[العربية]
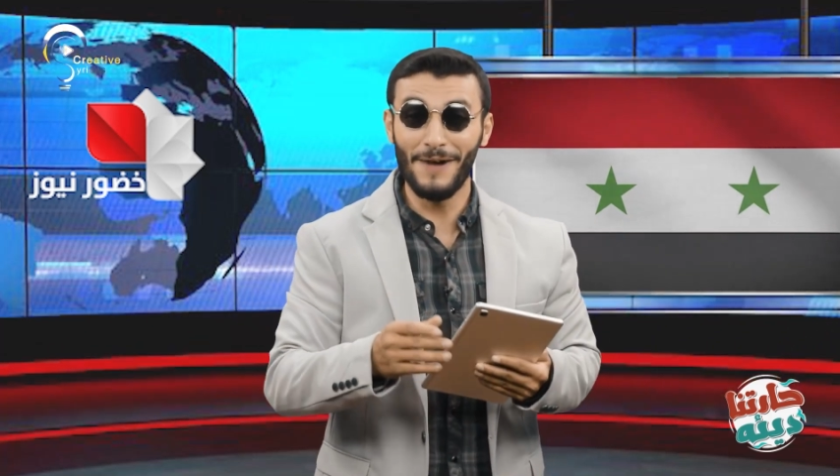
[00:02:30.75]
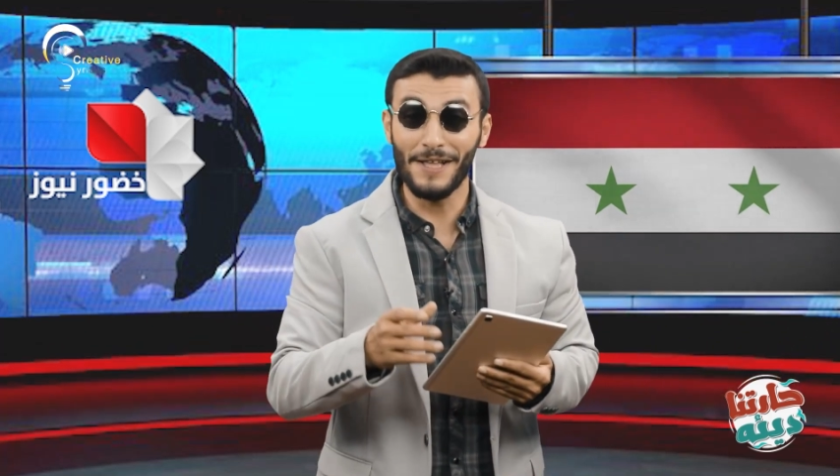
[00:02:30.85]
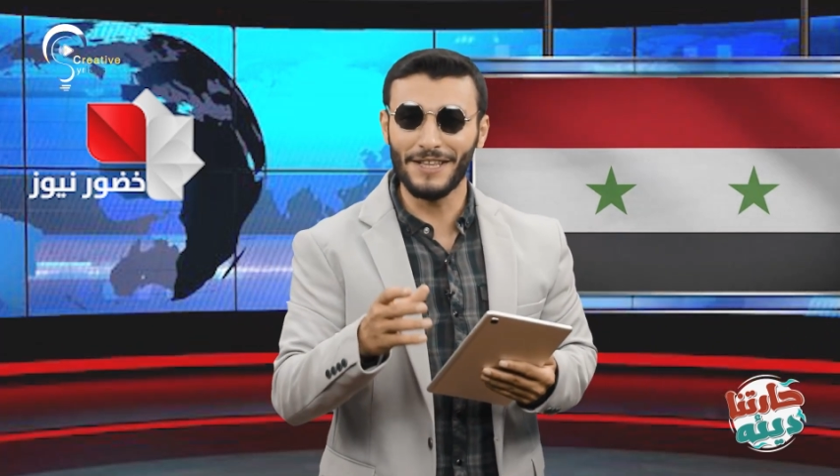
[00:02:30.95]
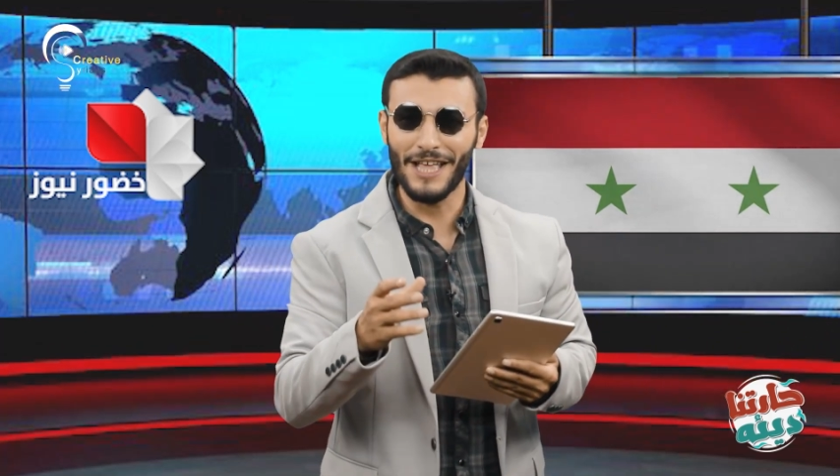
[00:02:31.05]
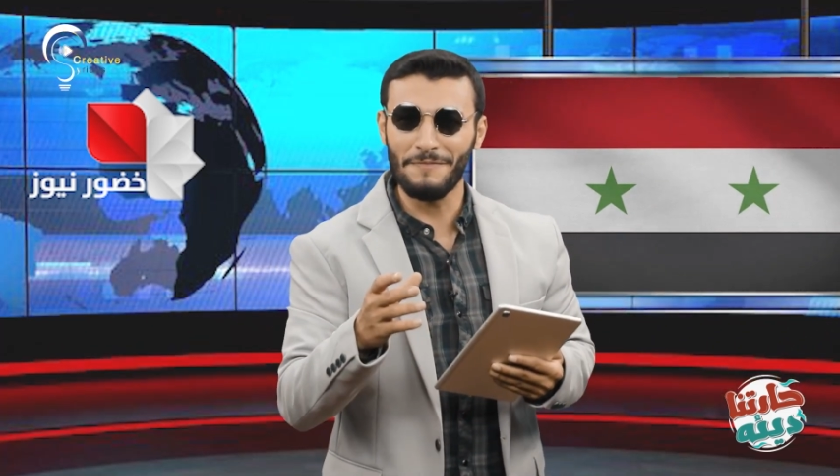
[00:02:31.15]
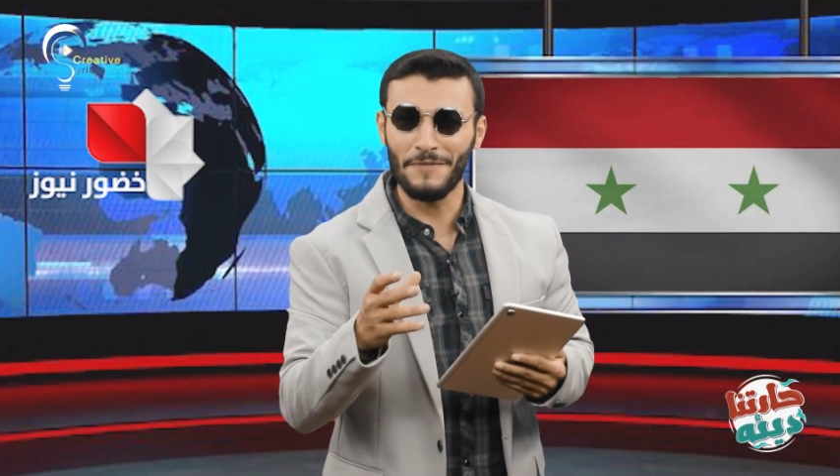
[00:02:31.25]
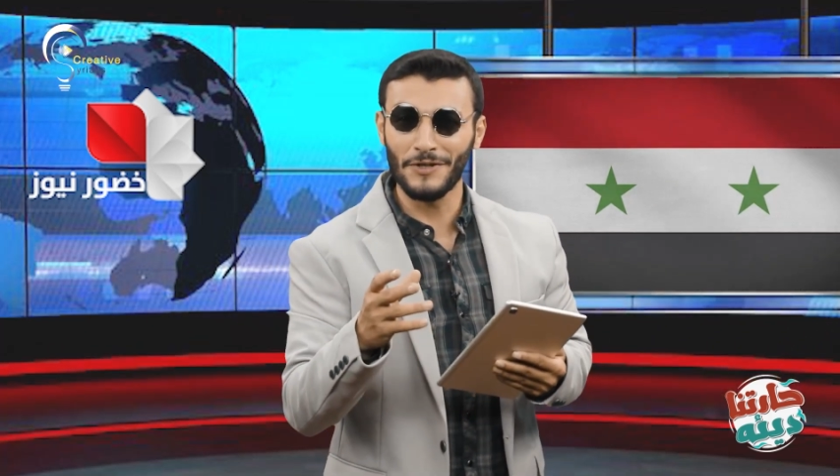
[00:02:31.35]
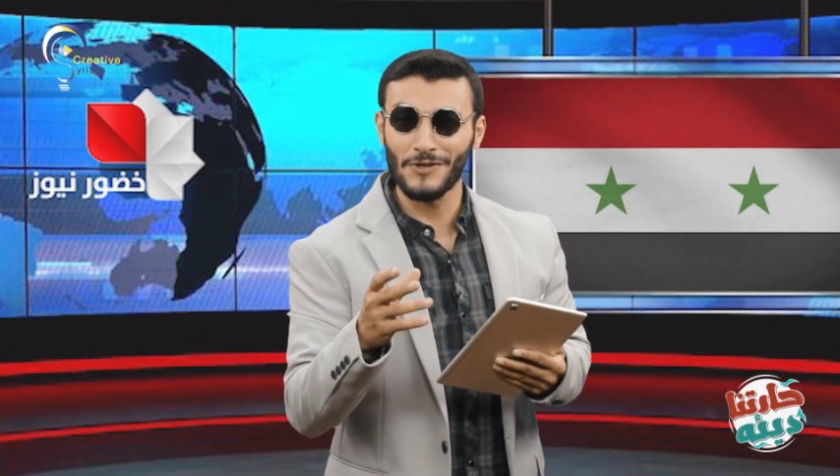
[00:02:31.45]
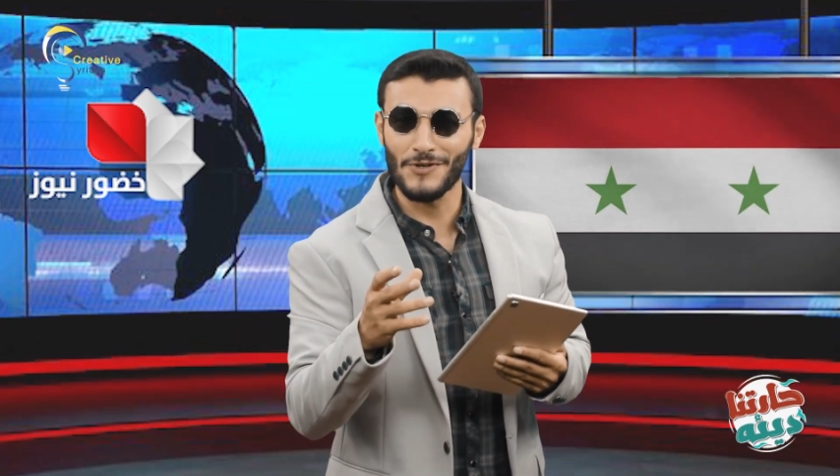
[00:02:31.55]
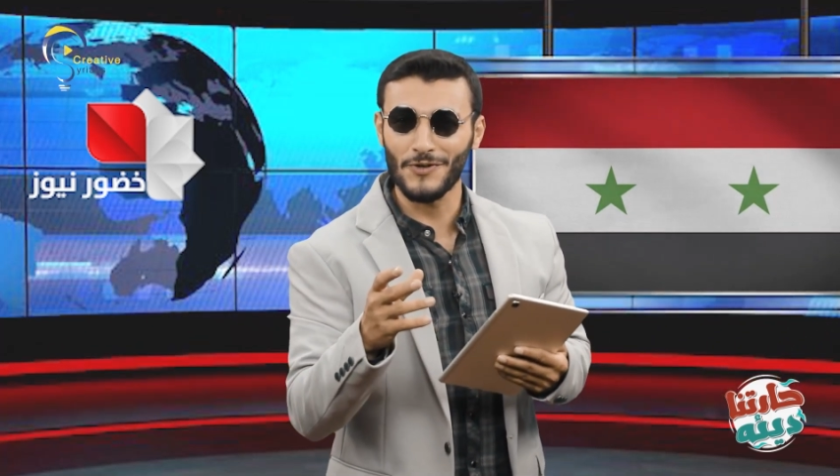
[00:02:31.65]
بعد
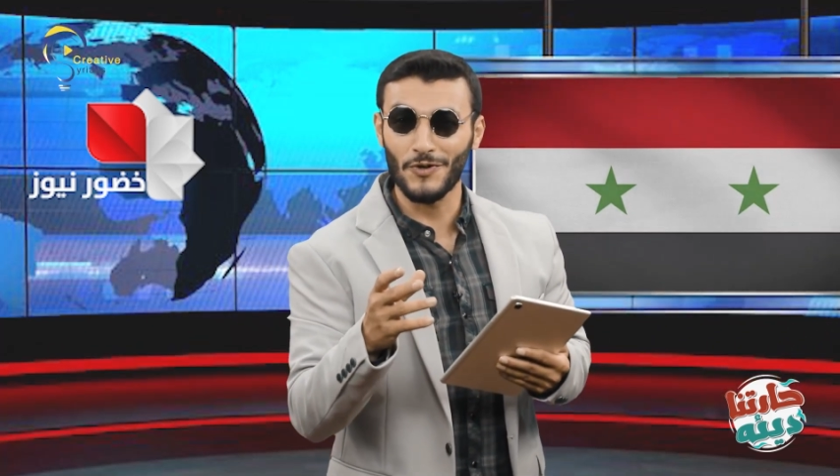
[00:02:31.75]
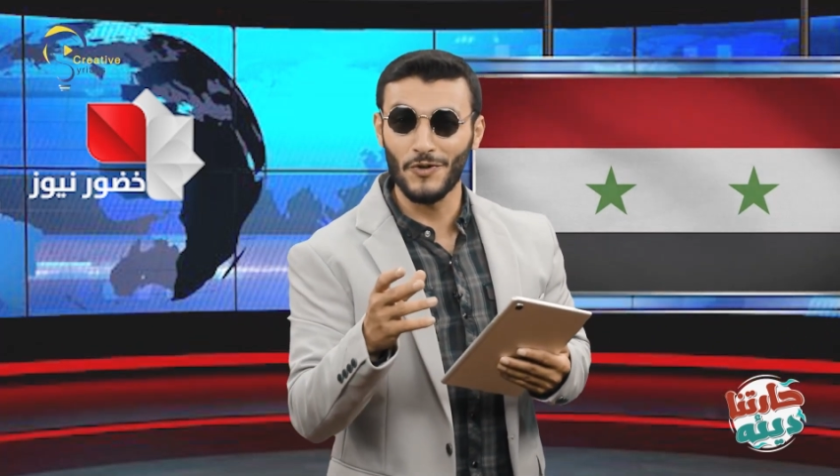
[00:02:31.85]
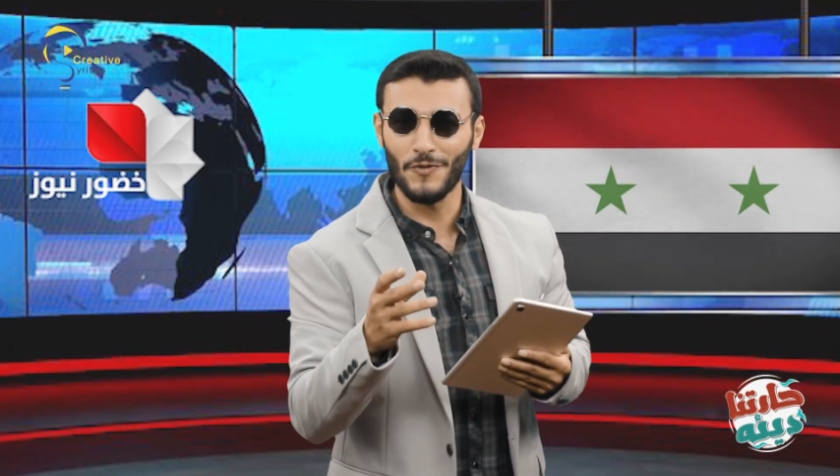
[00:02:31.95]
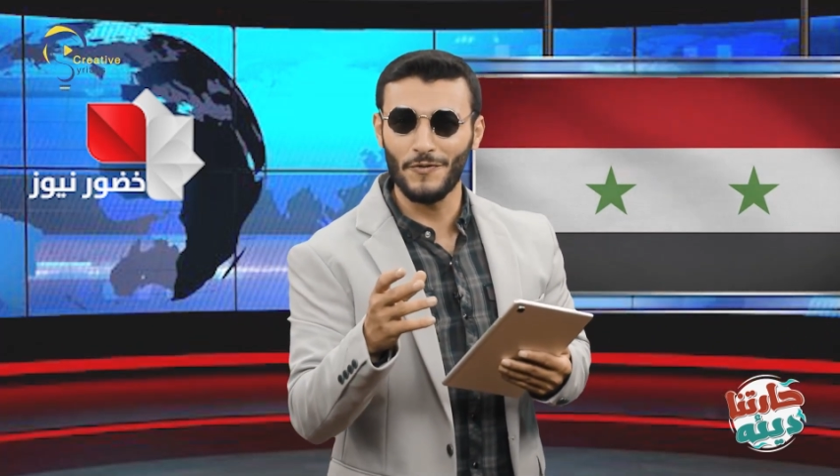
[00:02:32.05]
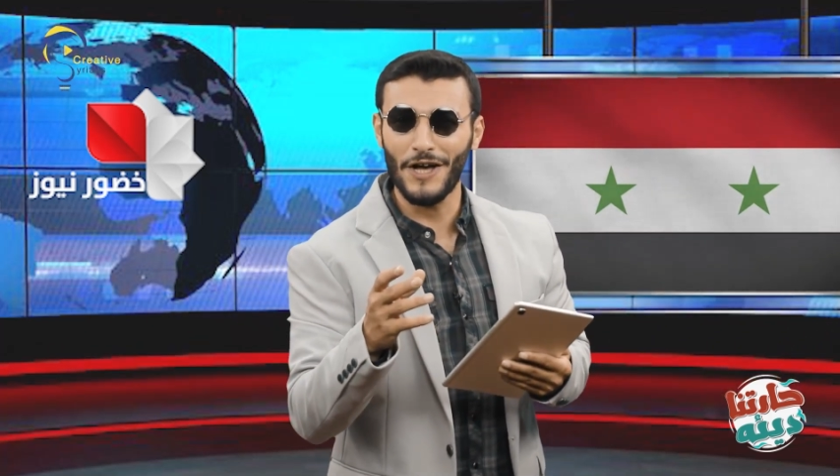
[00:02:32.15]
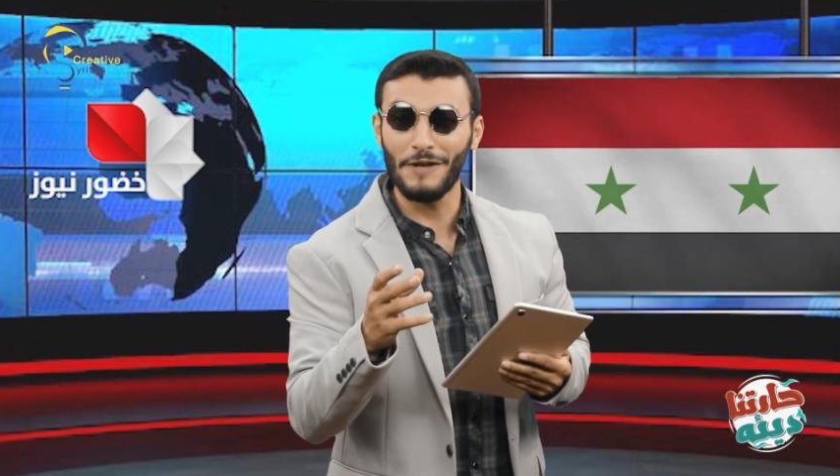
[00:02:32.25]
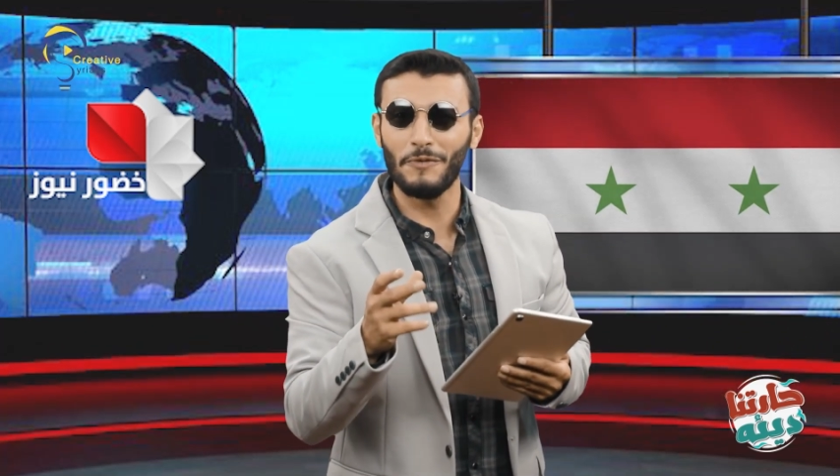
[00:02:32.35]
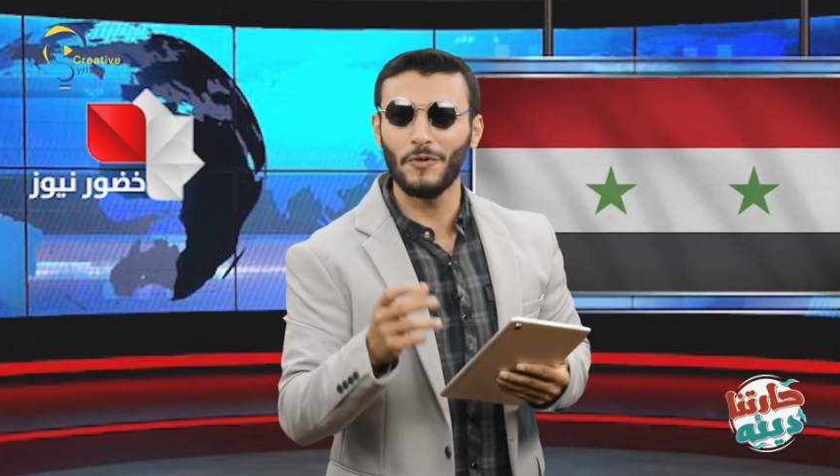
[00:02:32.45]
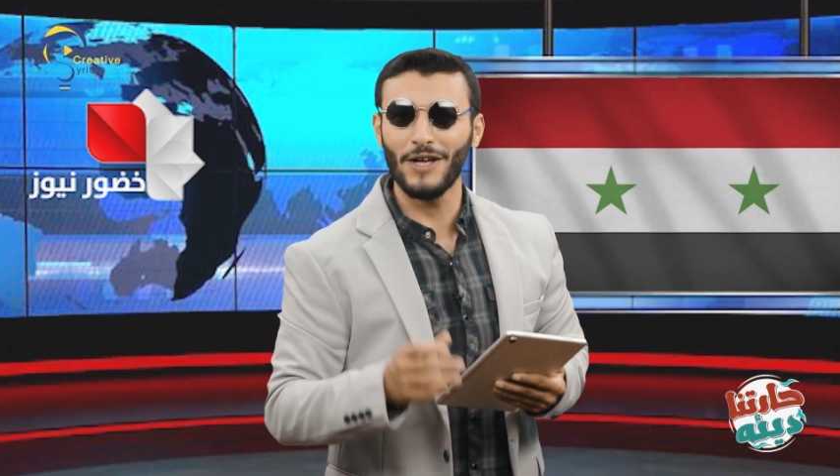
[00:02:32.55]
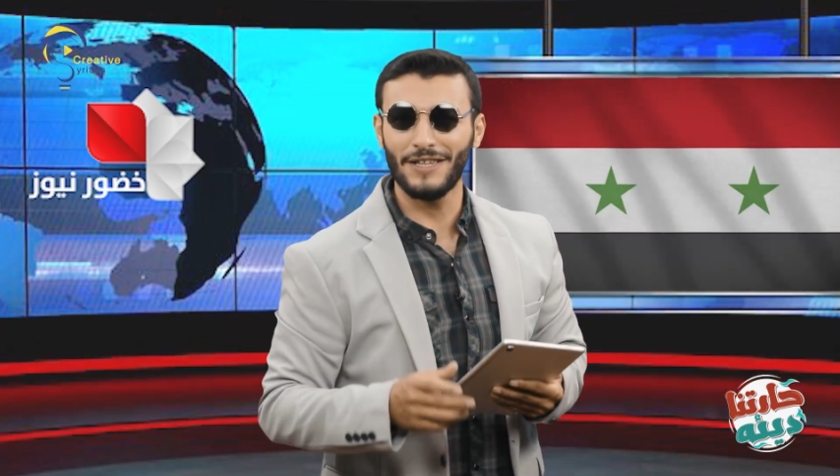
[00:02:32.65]
تأمين الظروف
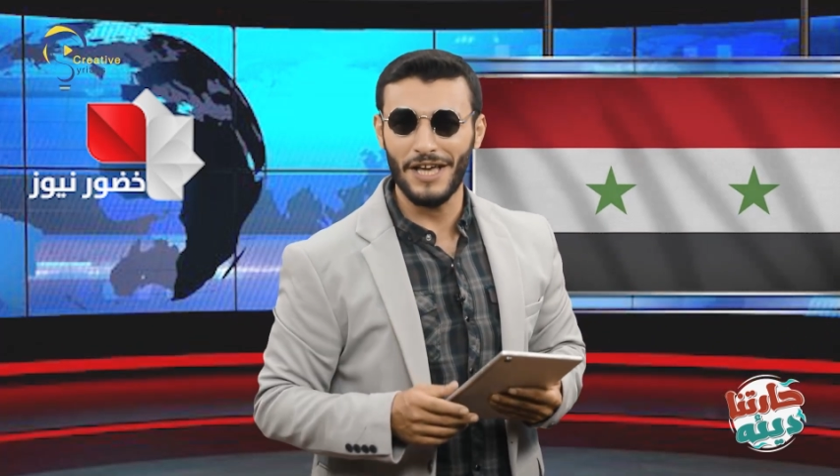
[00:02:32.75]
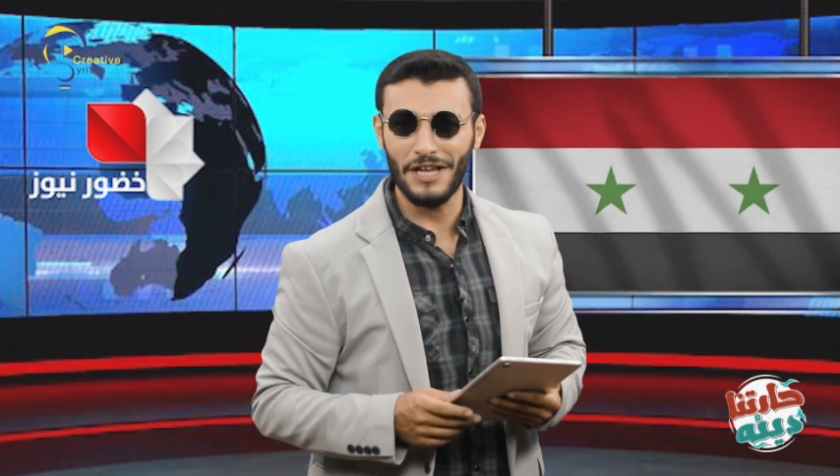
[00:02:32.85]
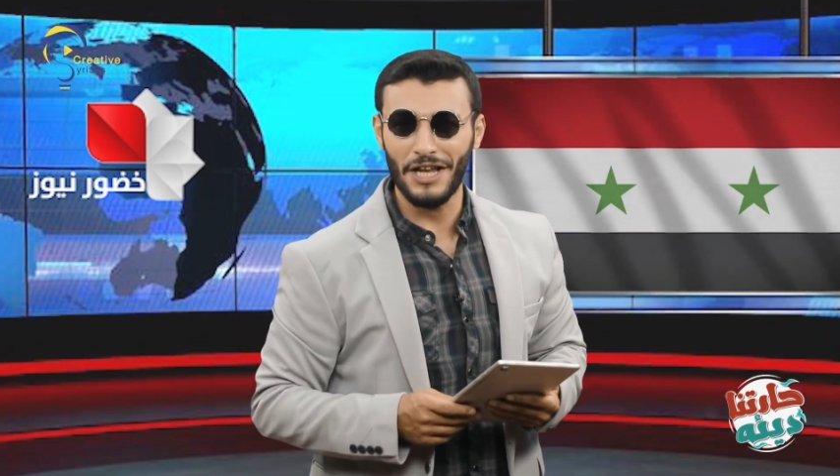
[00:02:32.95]
المواتية